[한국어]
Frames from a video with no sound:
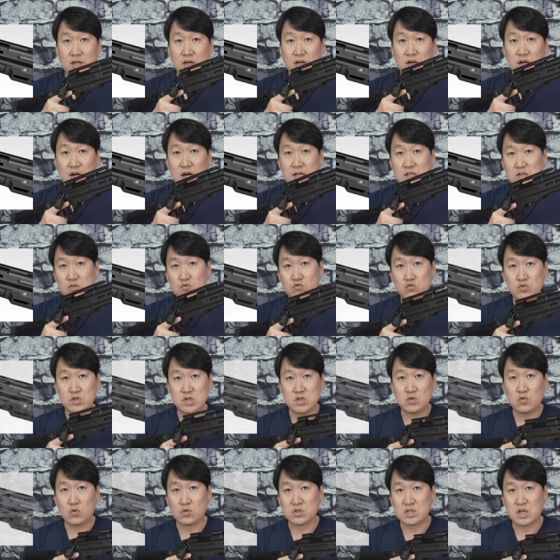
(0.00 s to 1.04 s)
여러 가지
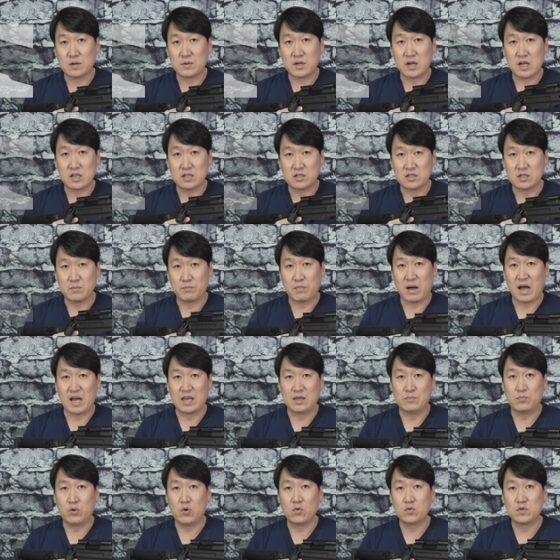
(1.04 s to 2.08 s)
수직 손잡이라든지
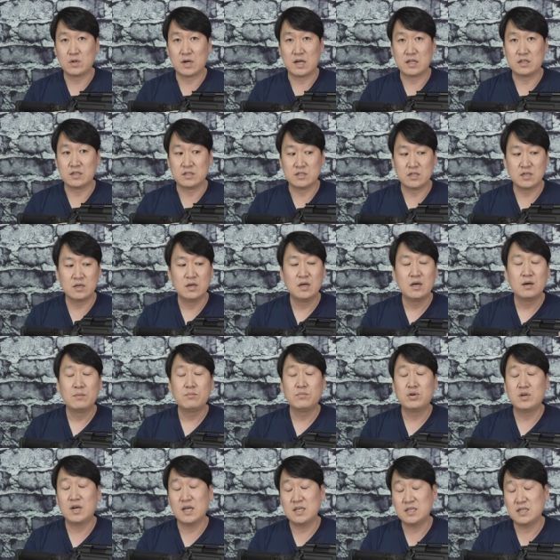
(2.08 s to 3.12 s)
바이포드라든지
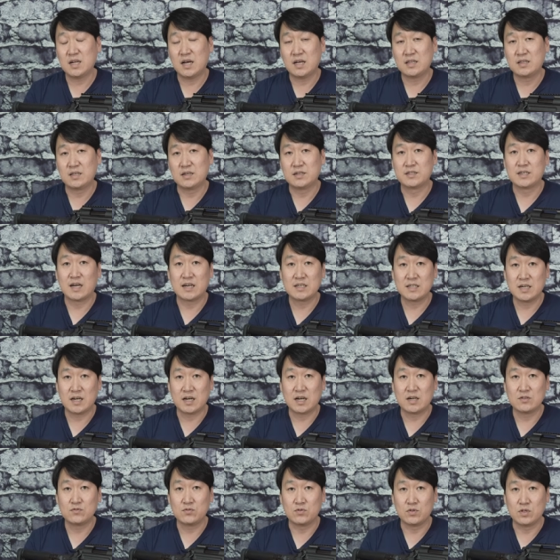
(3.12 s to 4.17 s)
플래시라이트를
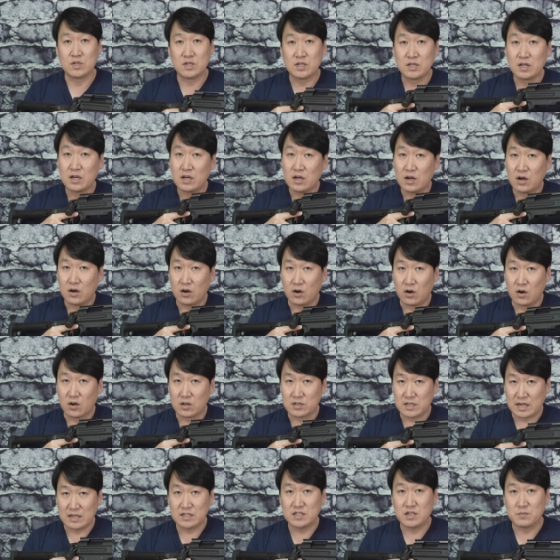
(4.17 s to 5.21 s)
장착할 수 있는 어,
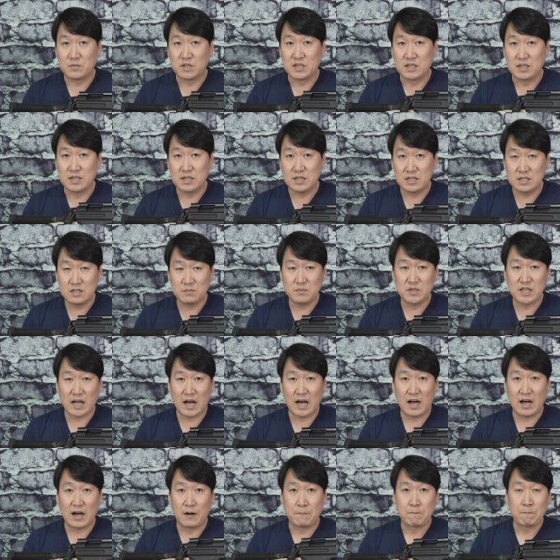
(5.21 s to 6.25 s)
장점이
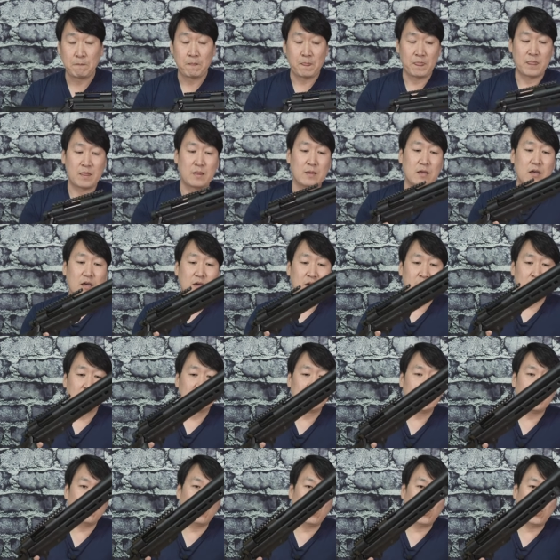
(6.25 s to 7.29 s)
있습니다. 음,
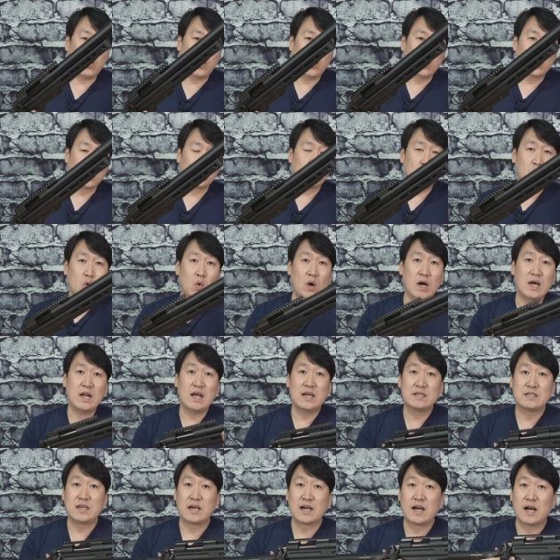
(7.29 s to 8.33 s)
그리고 또
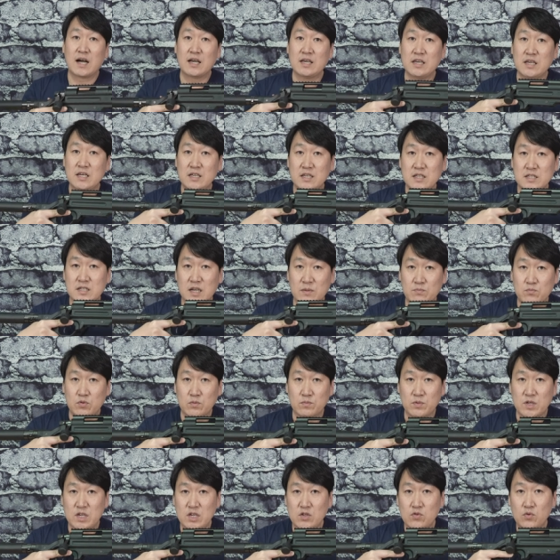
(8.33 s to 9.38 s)
하나 제가 이
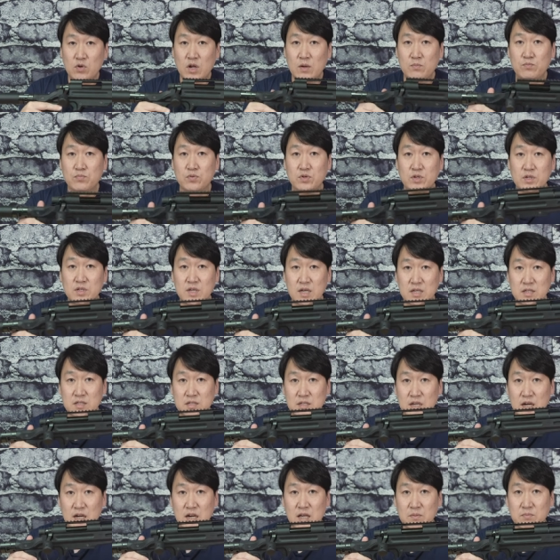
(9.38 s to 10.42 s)
제품 기존의
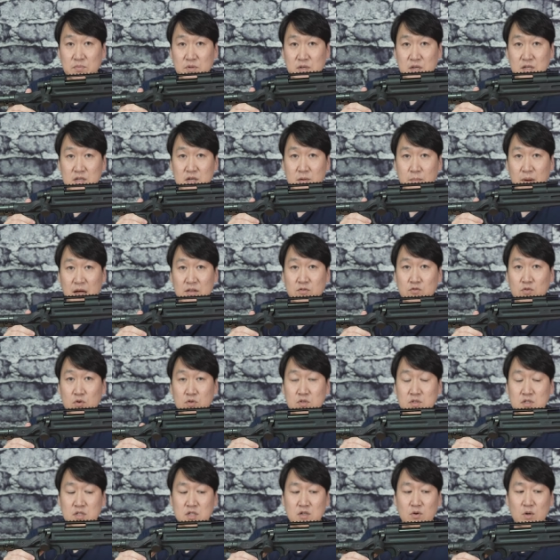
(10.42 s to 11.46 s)
VSR에 비해서
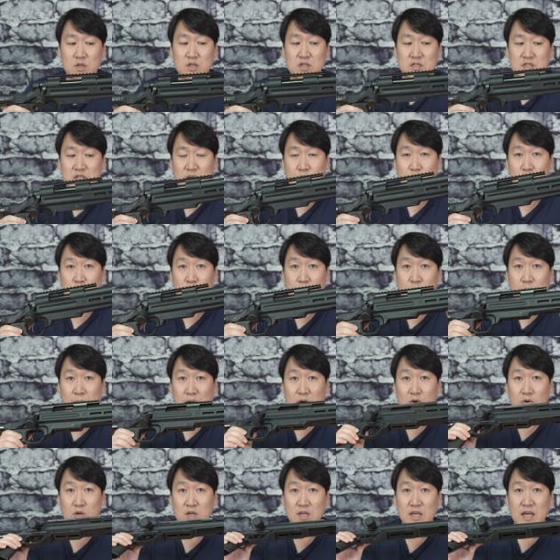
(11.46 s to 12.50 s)
만족스러웠던 제품이
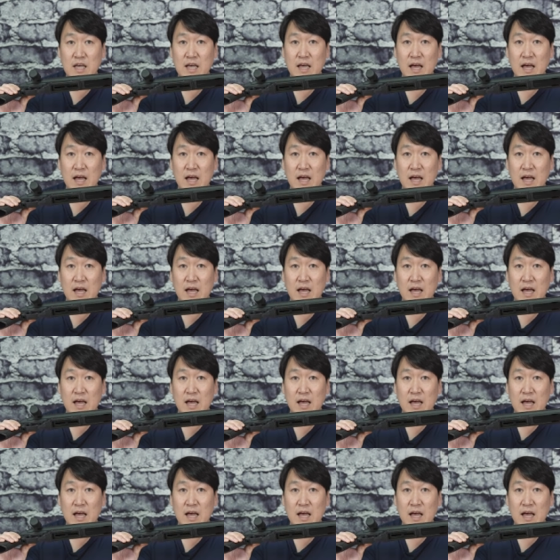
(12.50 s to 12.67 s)
바로 이